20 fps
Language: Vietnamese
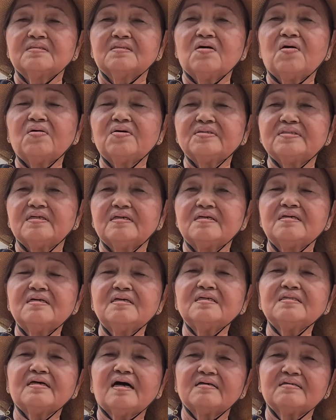tôi sẽ
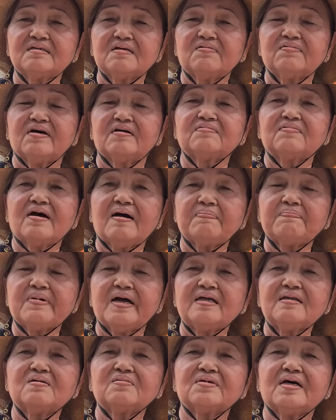hướng thân cho Phật pháp
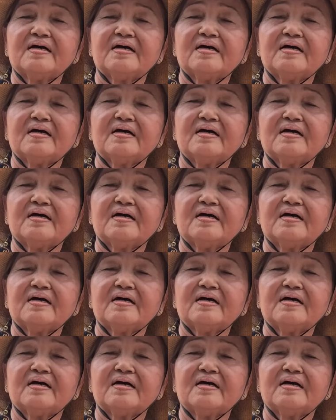bấy lâu